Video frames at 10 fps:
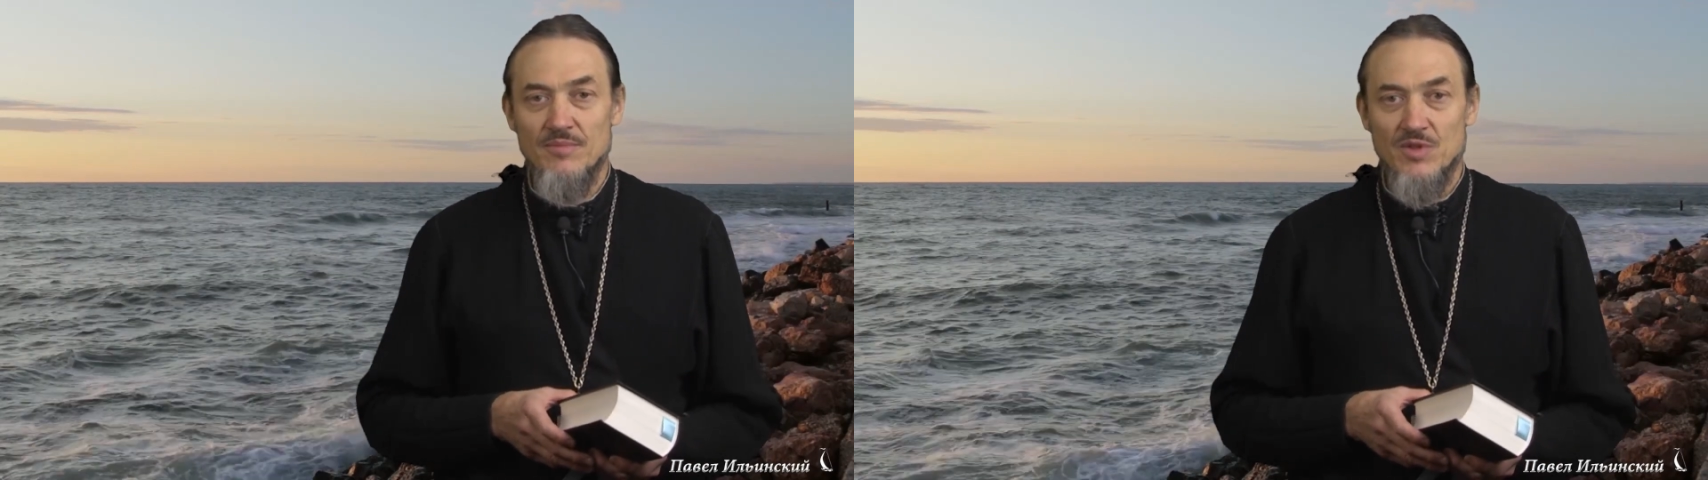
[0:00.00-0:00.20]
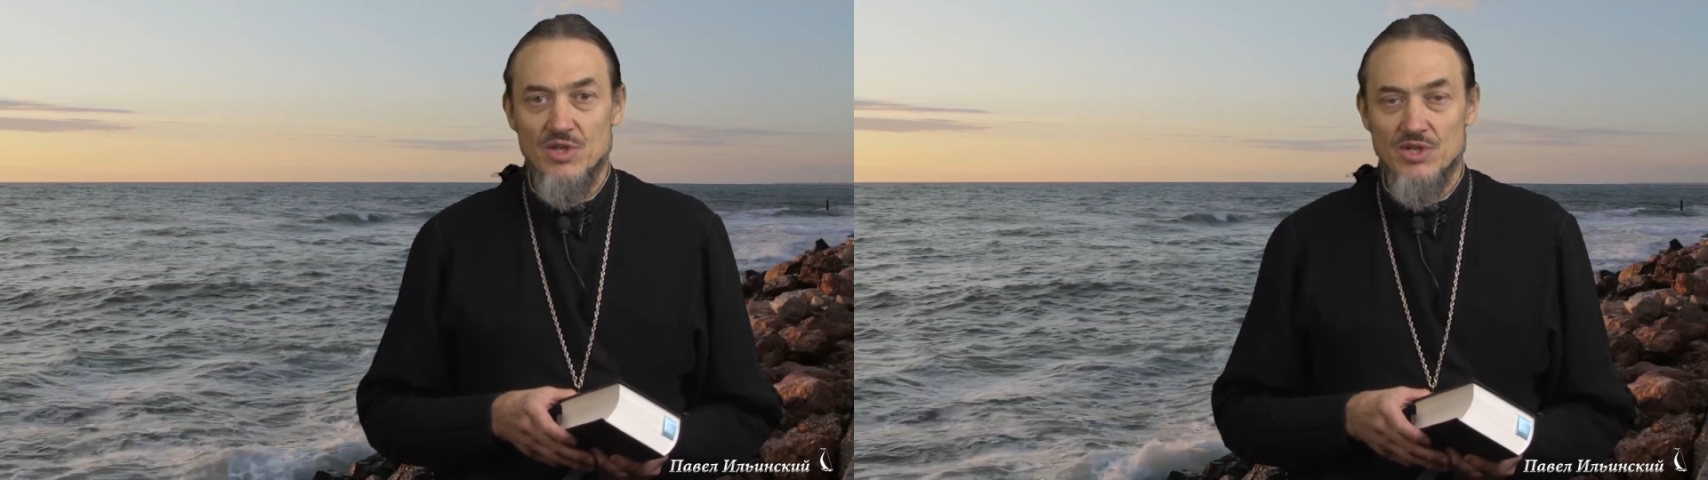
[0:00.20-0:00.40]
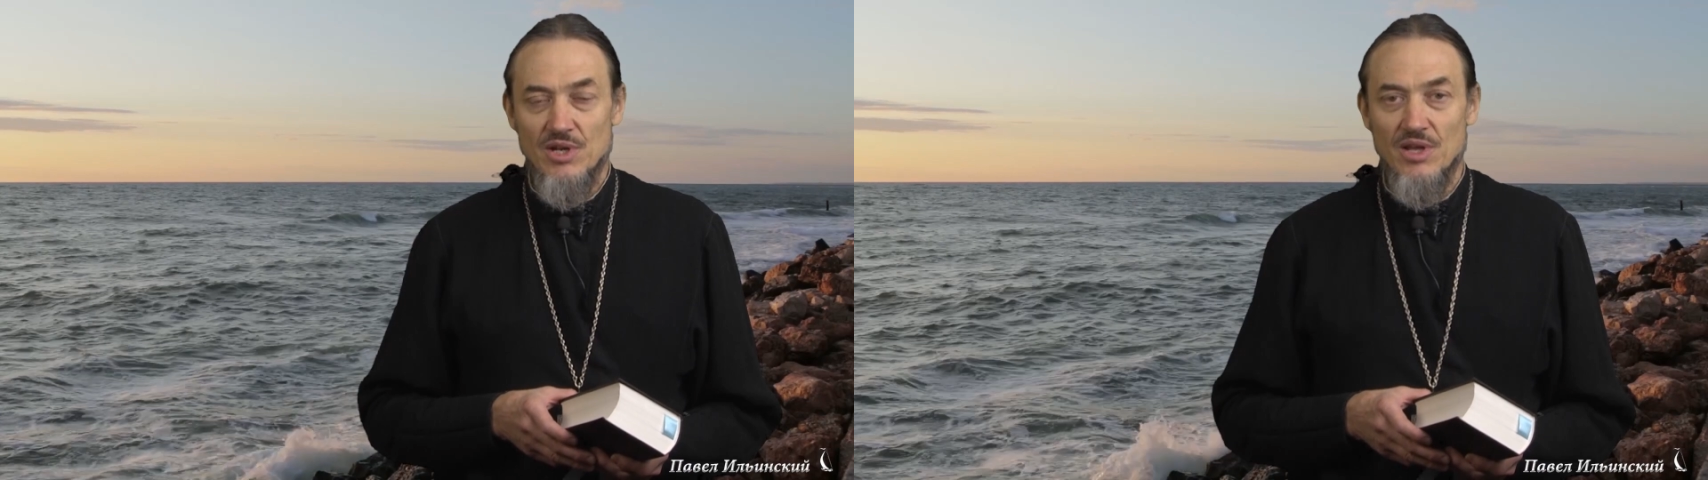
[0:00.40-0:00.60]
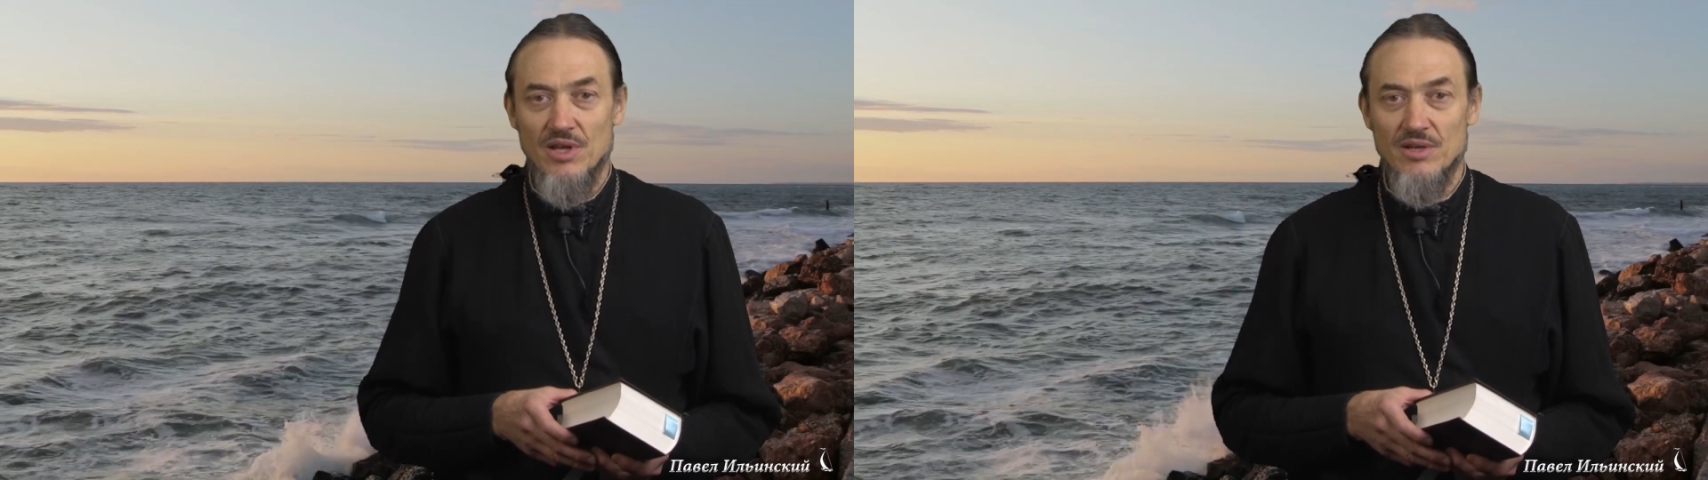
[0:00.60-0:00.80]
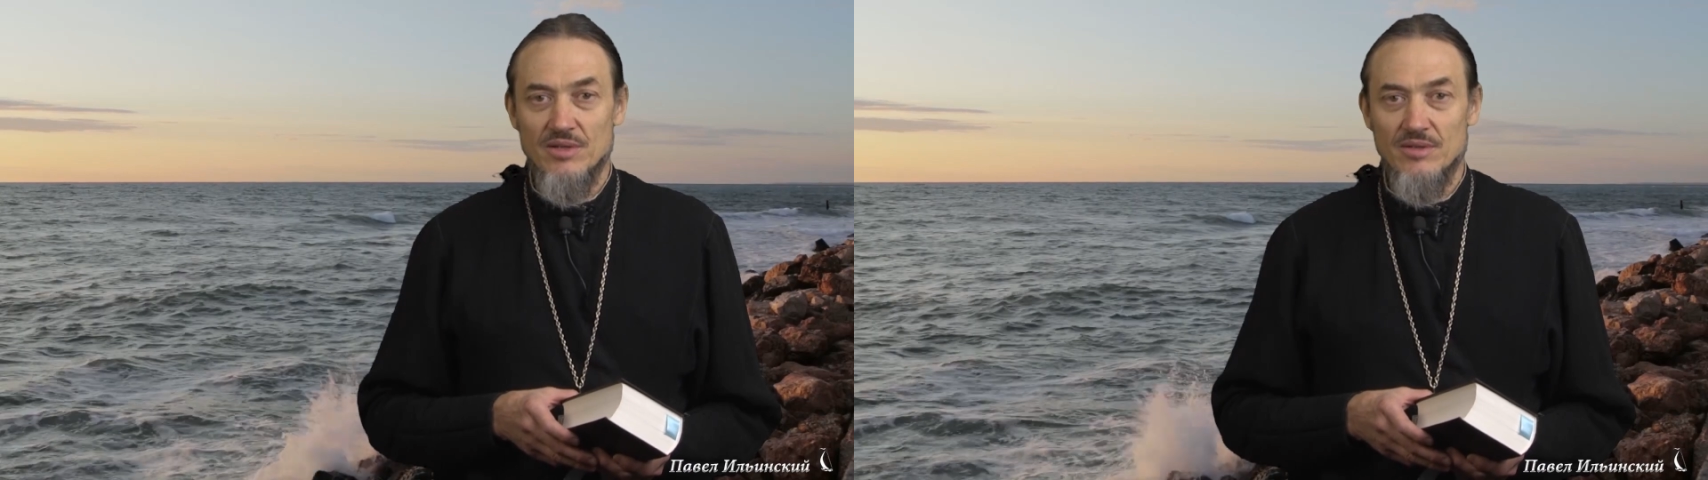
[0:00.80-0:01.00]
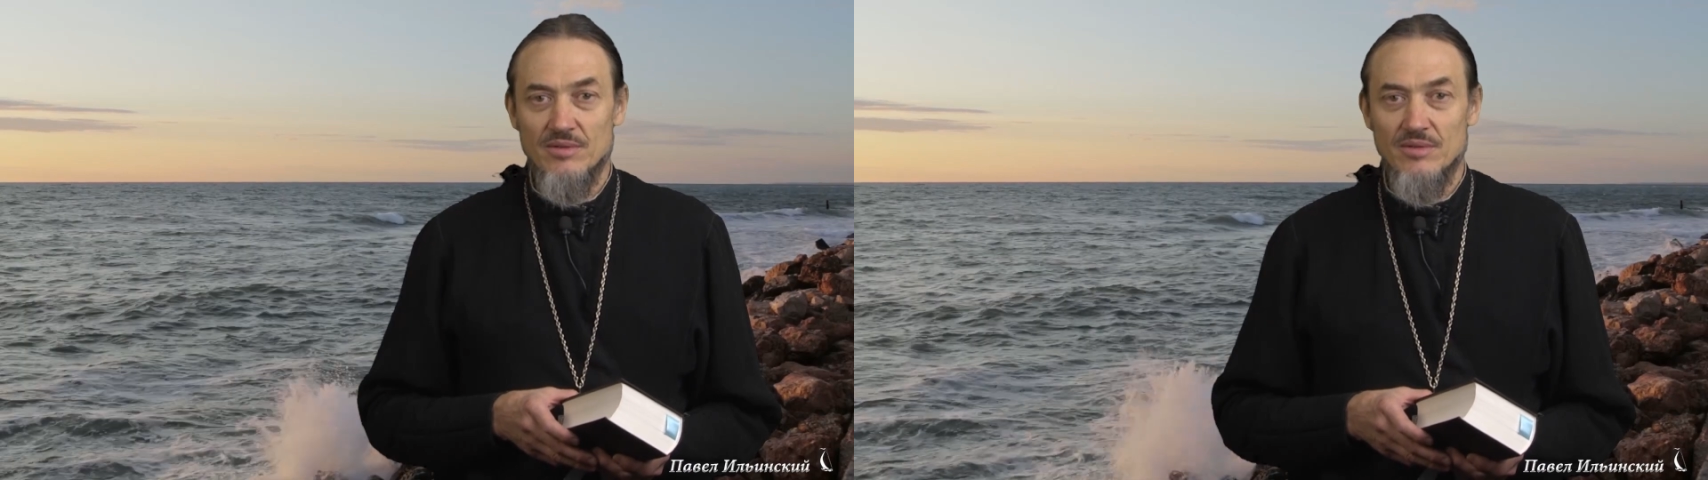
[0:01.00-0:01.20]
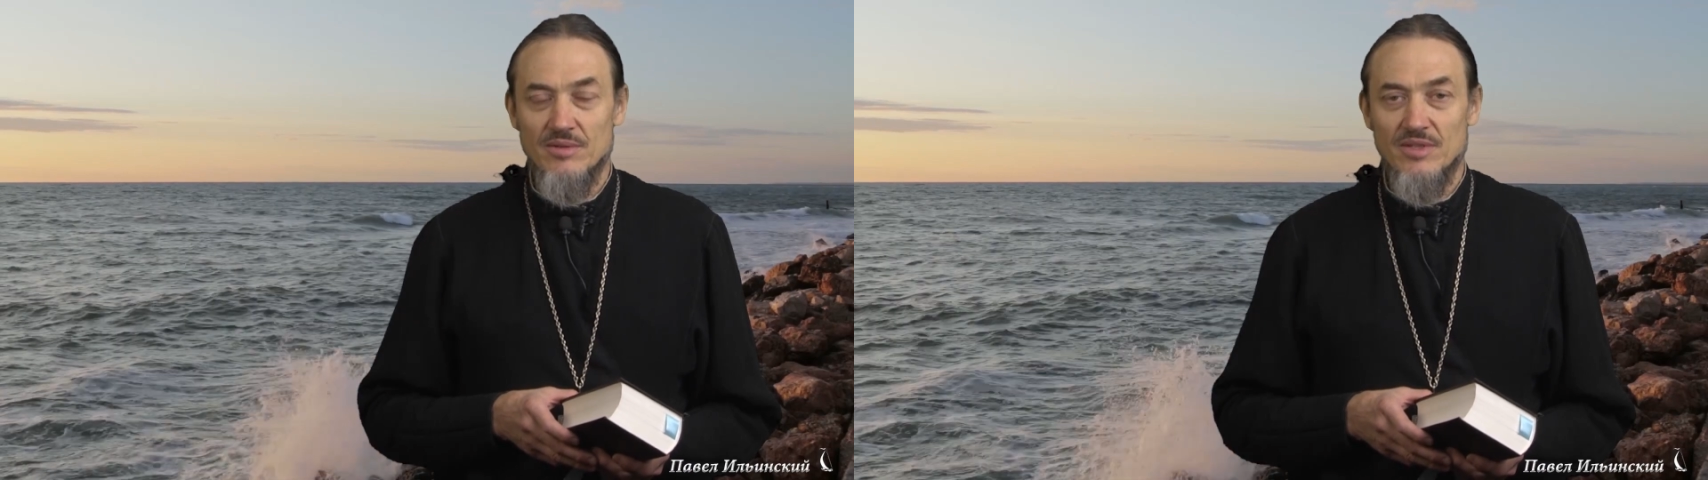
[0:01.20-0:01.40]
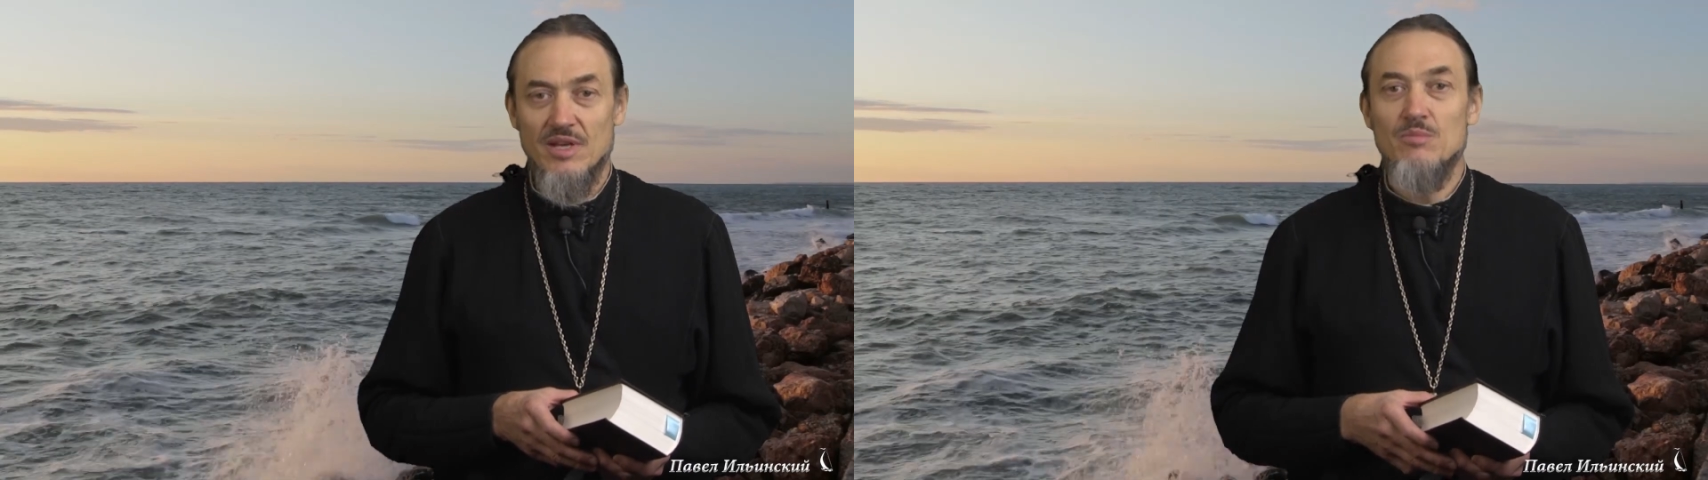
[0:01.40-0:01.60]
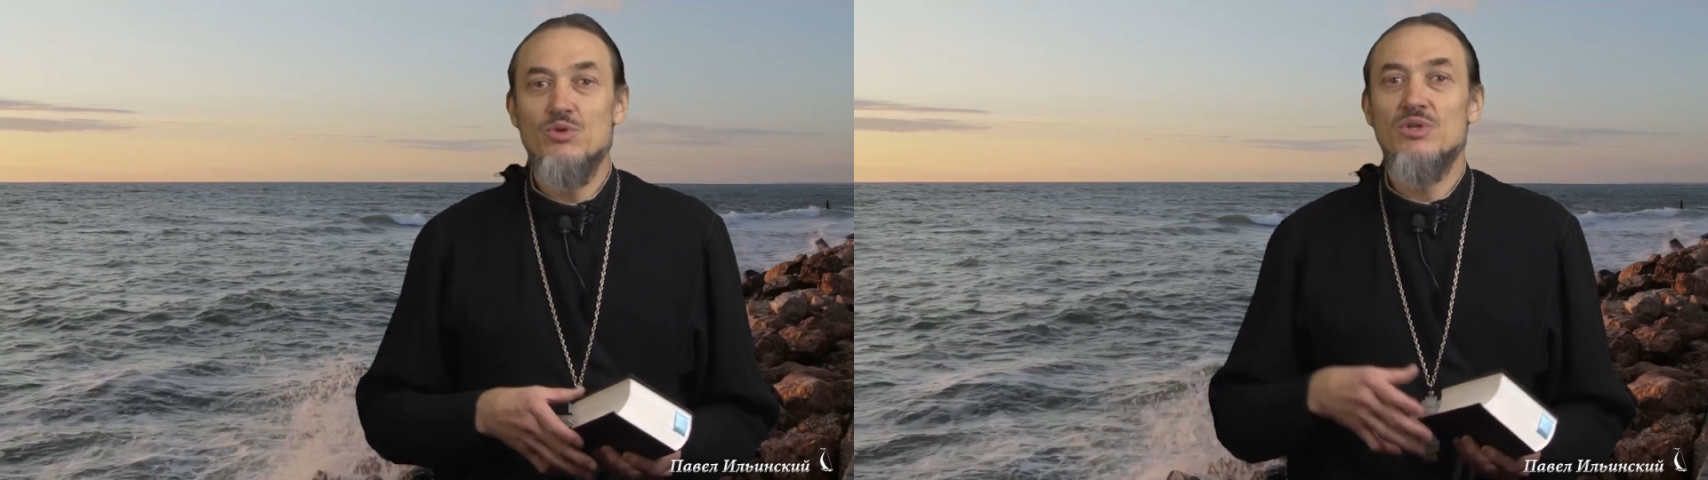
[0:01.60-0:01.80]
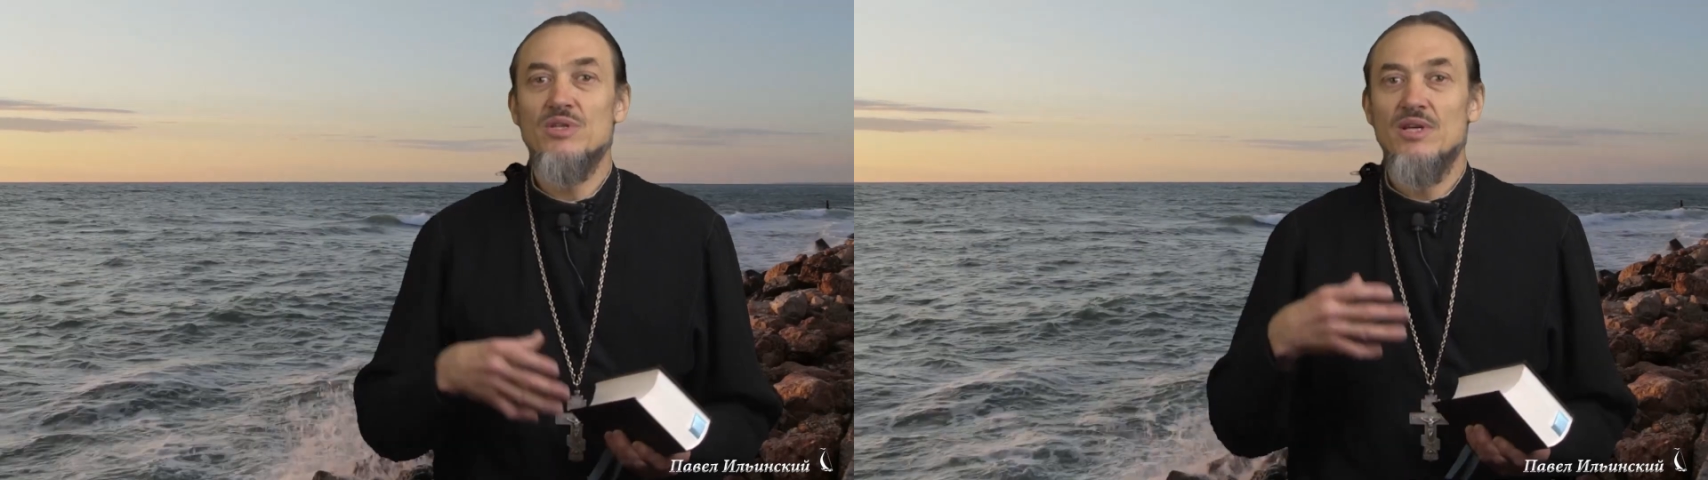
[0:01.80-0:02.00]
тяжелее. Там
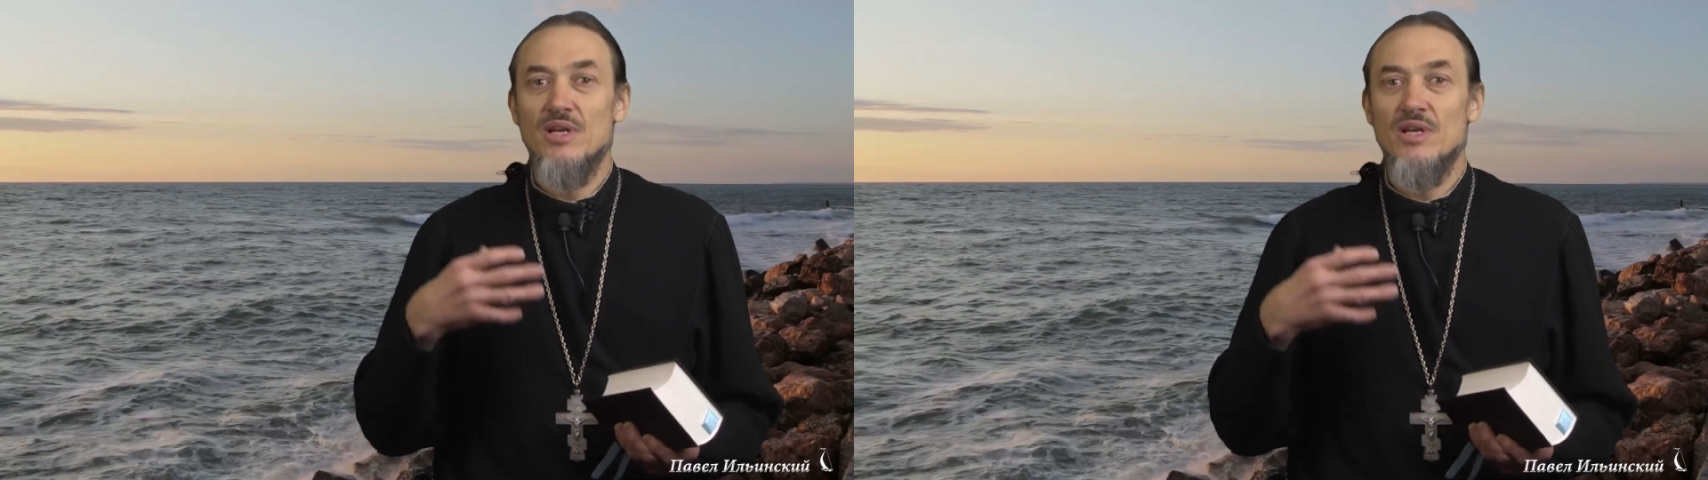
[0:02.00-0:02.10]
будет